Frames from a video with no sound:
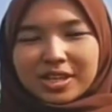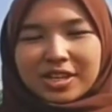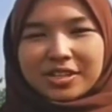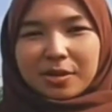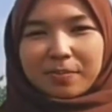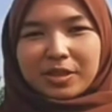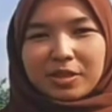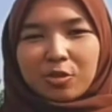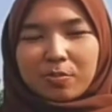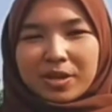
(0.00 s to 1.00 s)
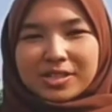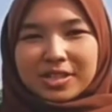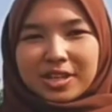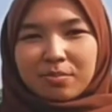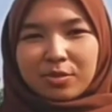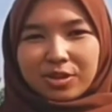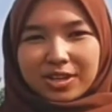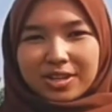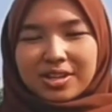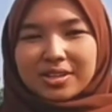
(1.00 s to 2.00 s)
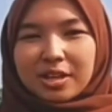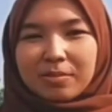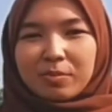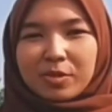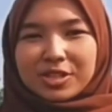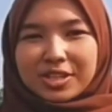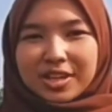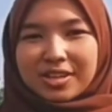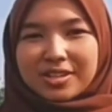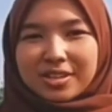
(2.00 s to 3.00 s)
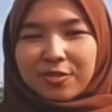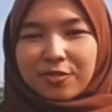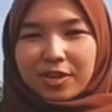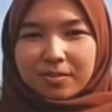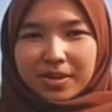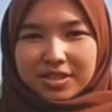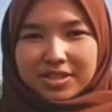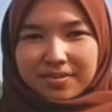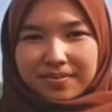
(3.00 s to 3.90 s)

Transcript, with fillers: saya dapat mengoperasikan blogger dan mempostingnya di fanpage.